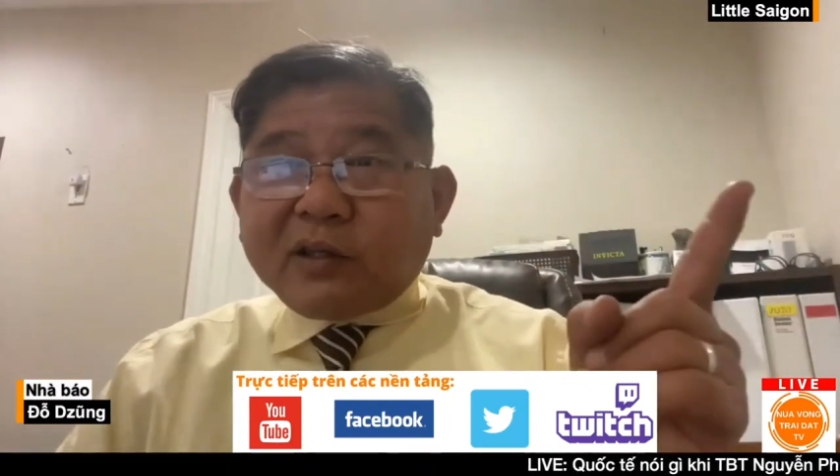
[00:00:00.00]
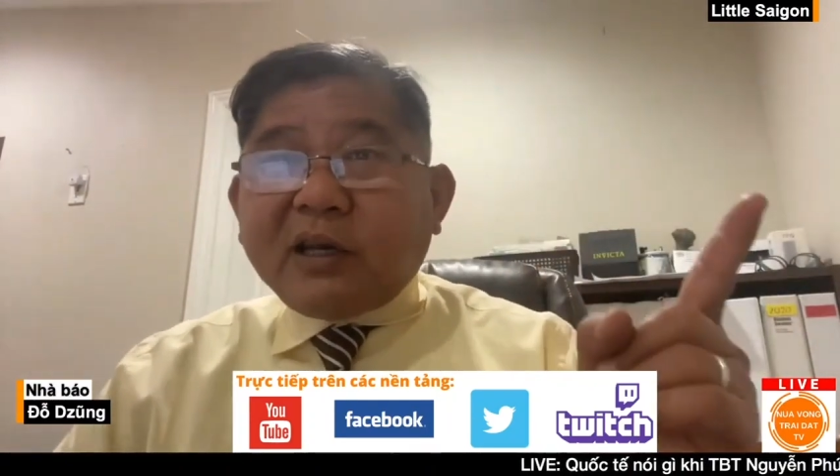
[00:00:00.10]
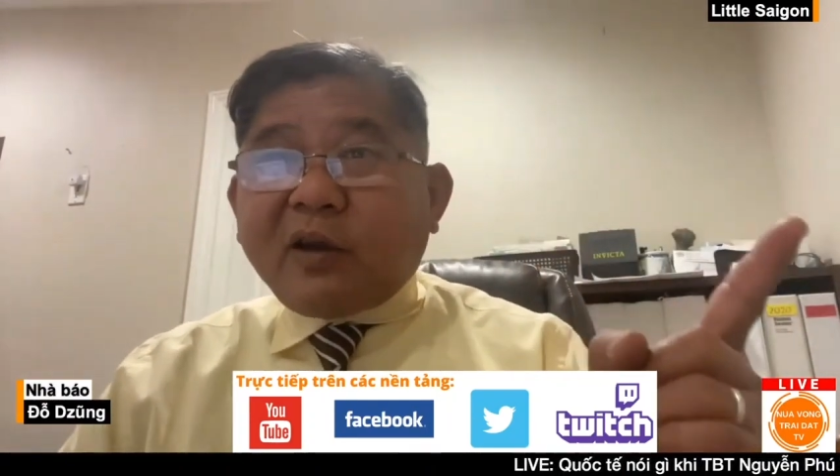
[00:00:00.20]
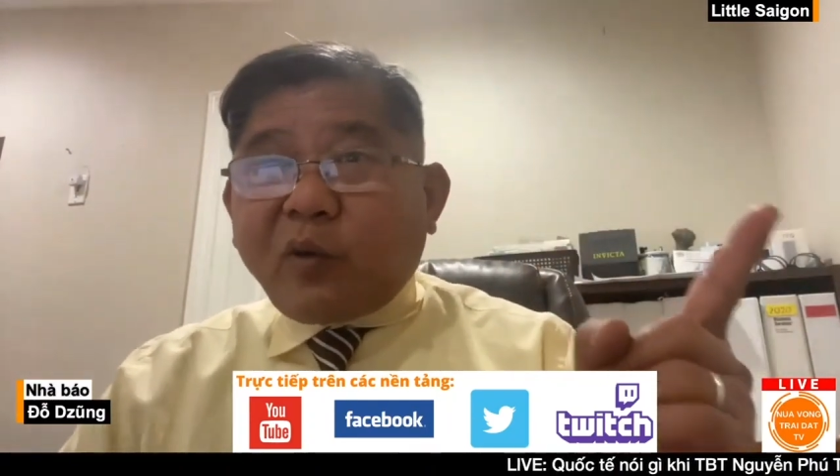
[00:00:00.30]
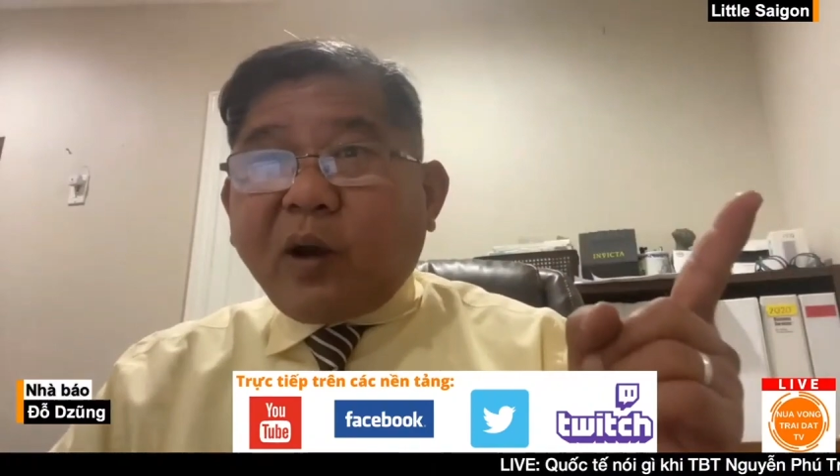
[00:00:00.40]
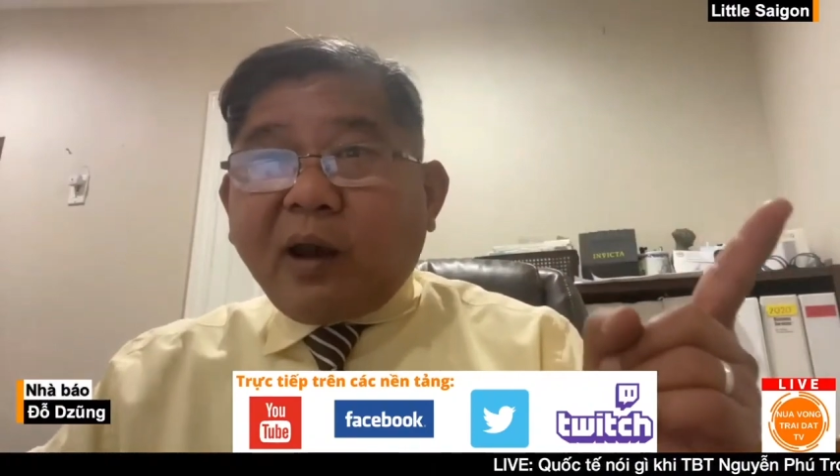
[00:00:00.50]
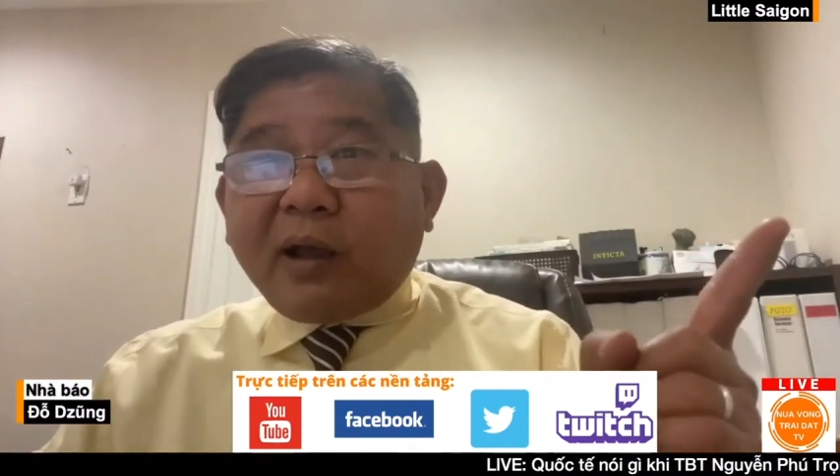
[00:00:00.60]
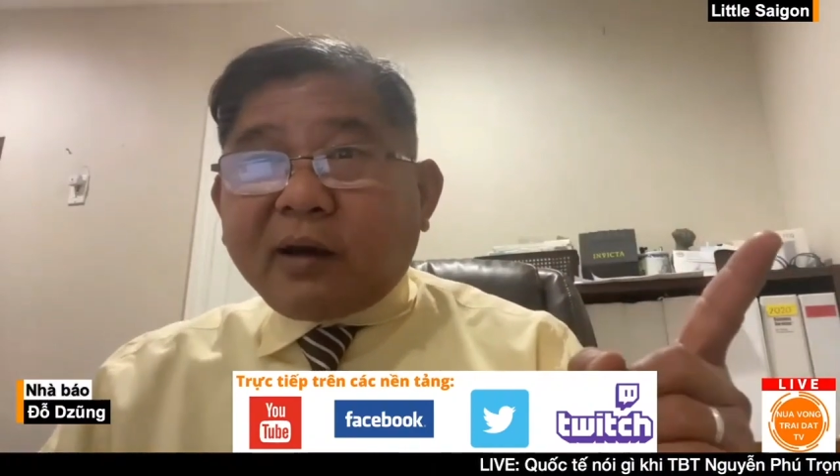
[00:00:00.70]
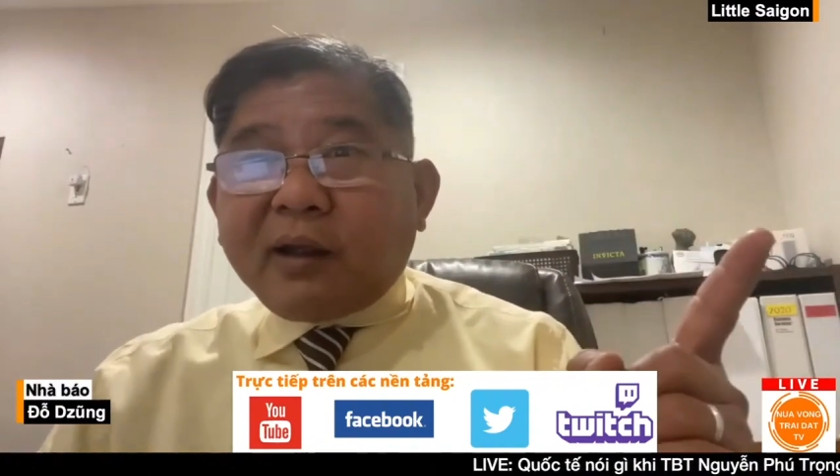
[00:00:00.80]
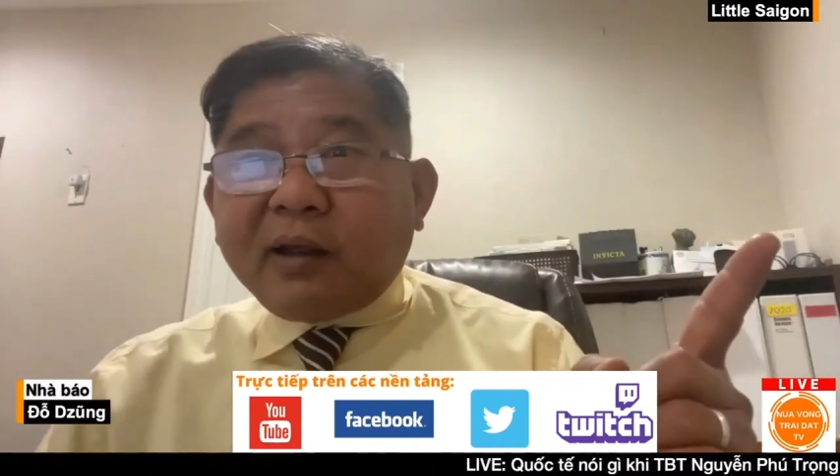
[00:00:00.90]
coi như là quyền
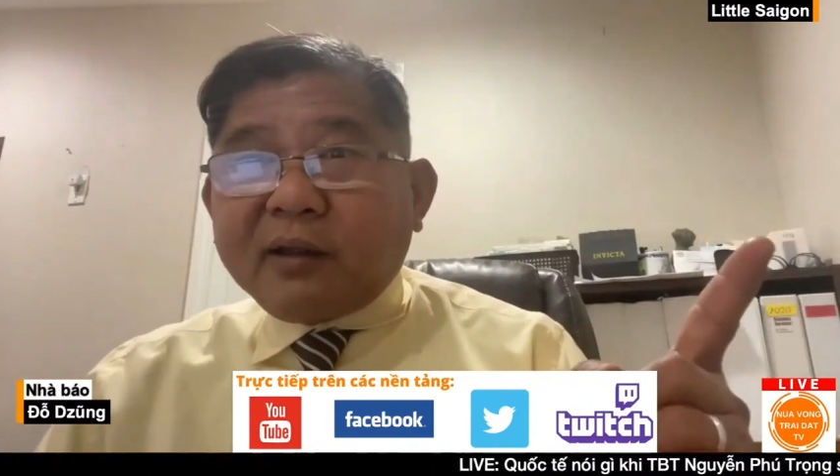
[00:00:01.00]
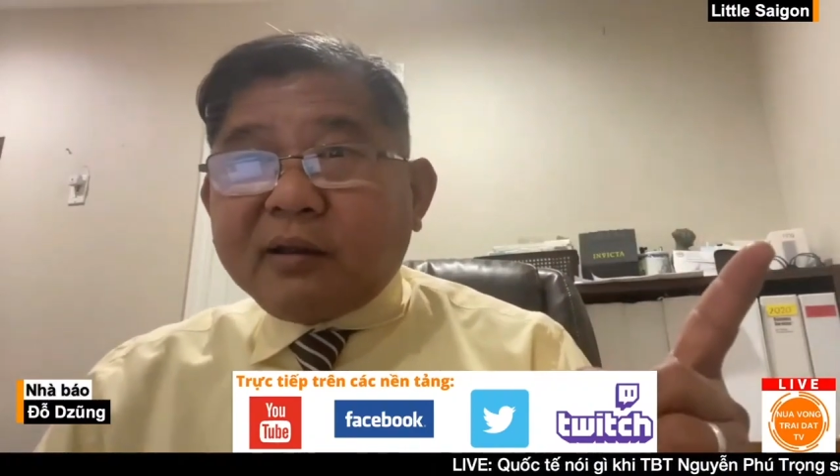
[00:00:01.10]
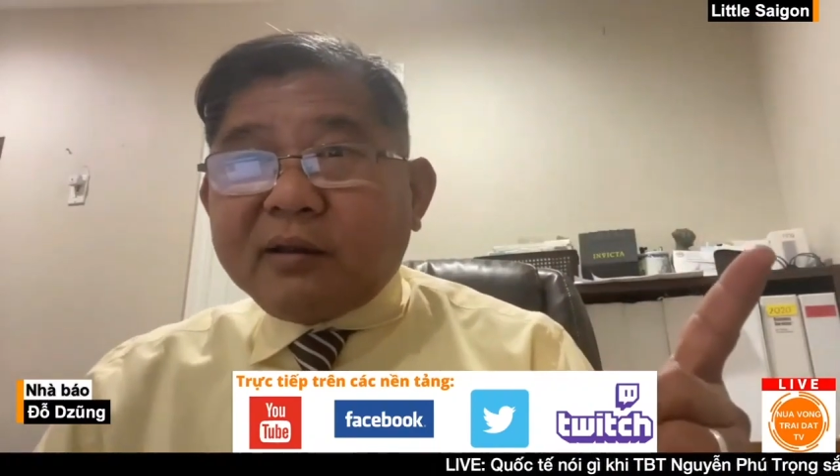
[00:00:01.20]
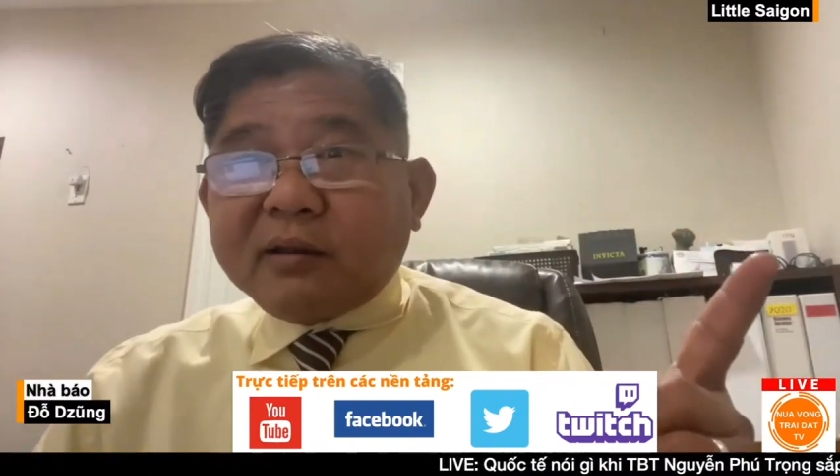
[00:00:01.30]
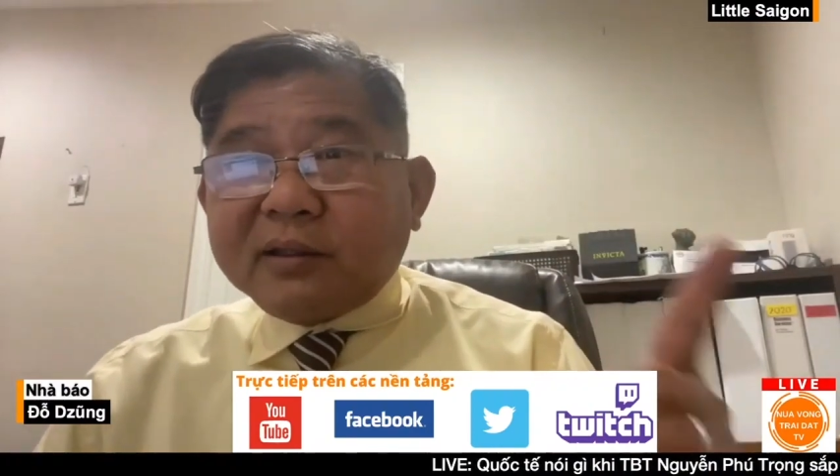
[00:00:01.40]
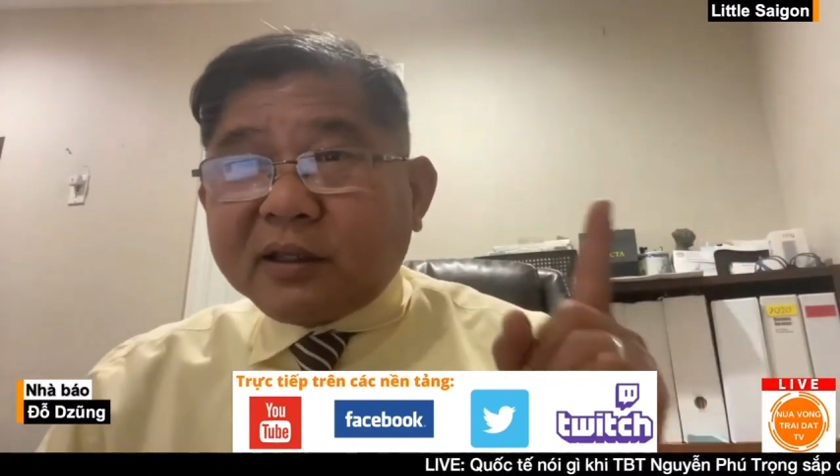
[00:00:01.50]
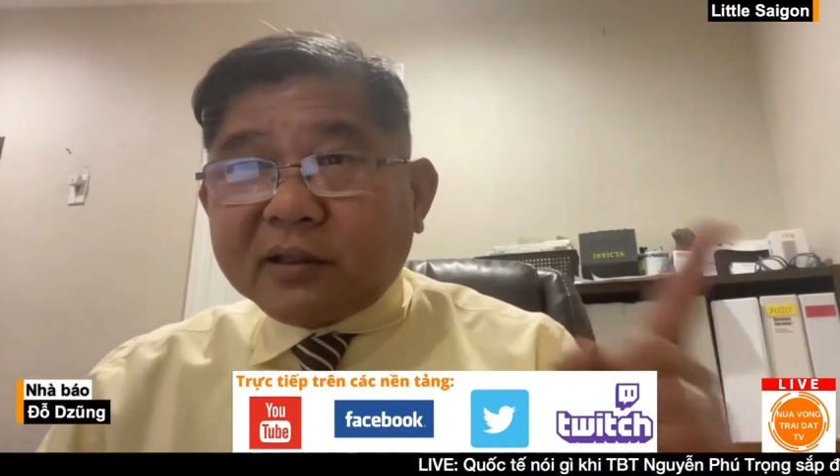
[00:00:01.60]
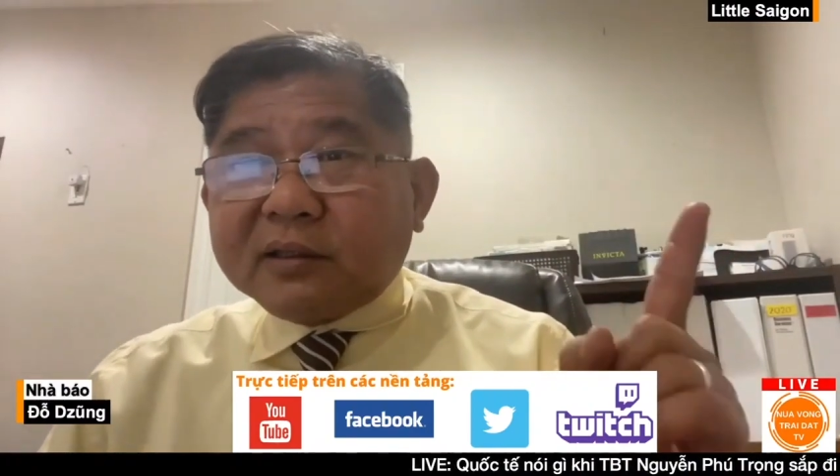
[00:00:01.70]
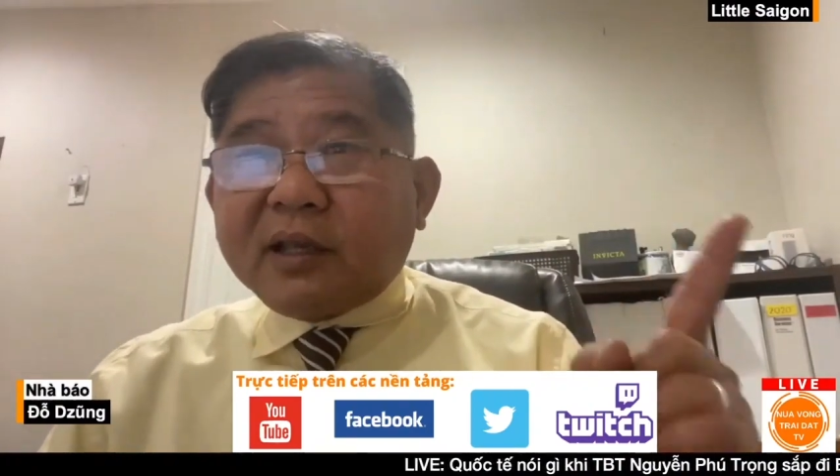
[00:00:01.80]
lực trên